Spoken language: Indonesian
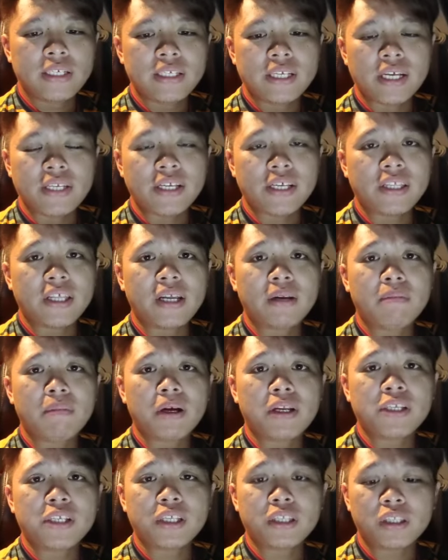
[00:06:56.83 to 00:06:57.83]
Siasatan
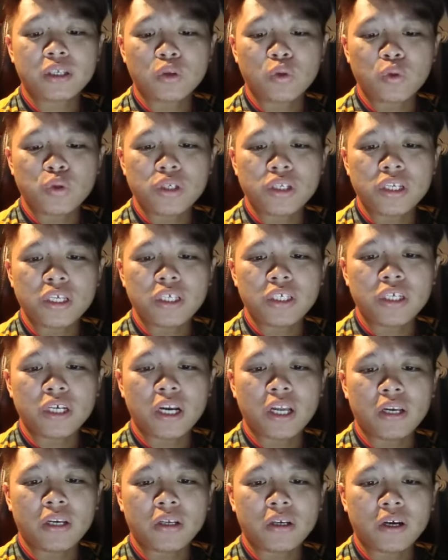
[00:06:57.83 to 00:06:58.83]
masih terus
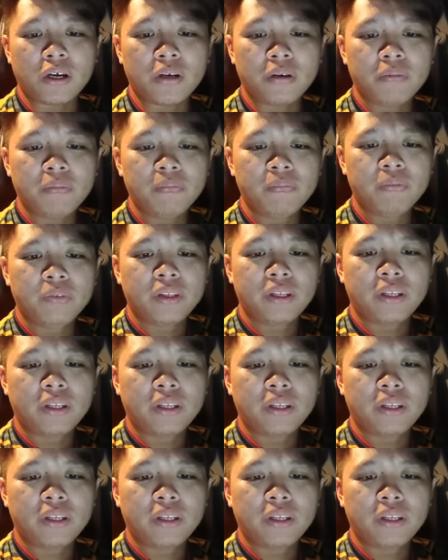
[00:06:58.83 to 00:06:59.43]
dijalankan.